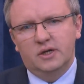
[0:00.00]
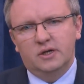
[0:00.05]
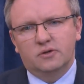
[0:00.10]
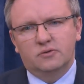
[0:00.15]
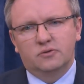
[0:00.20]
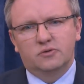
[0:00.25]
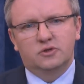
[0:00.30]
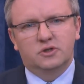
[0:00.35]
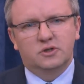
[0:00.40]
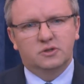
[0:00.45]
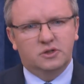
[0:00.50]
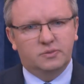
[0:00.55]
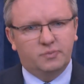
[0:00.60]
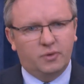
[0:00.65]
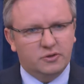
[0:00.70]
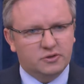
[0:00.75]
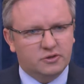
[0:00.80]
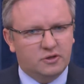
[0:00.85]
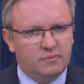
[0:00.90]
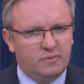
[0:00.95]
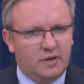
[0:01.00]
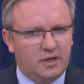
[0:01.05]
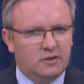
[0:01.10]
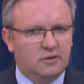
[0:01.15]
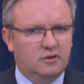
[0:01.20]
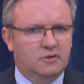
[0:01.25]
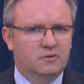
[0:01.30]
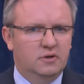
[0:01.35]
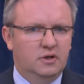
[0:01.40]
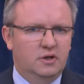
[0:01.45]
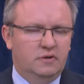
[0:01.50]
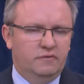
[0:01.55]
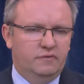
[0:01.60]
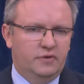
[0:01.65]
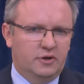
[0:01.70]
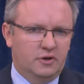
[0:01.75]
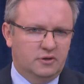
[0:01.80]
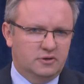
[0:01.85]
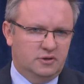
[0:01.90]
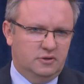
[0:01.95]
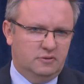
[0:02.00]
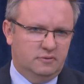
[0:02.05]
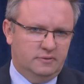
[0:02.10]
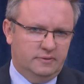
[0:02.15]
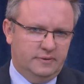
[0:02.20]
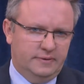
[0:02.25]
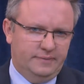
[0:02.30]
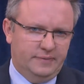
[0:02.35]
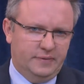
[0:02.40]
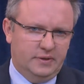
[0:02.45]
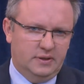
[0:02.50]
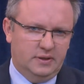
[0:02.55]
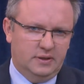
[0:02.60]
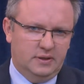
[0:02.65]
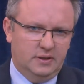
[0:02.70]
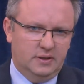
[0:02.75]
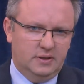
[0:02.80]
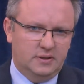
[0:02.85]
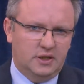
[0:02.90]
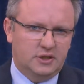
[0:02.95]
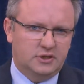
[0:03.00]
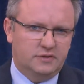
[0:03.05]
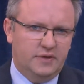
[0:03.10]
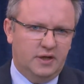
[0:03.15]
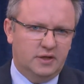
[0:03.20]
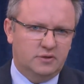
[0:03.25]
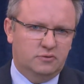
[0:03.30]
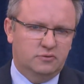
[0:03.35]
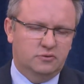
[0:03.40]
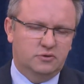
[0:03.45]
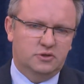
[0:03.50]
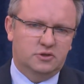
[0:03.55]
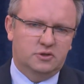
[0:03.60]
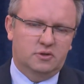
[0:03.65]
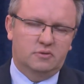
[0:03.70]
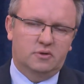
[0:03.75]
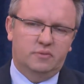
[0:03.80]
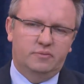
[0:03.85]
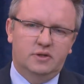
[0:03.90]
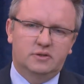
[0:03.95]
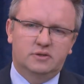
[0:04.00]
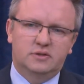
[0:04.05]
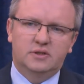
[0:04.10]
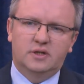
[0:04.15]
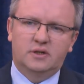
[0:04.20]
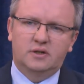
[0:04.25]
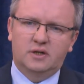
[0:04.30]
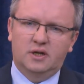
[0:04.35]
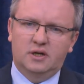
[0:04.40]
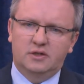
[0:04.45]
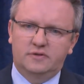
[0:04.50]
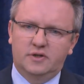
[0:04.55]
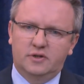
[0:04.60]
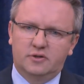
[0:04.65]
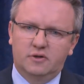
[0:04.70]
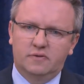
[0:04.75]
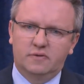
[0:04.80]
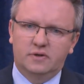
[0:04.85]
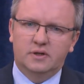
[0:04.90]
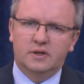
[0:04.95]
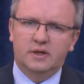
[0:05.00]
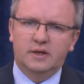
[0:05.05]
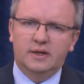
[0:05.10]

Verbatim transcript: którzy z polską marką wychodzą e, e, na świat, którzy są obecni na rynkach światowych.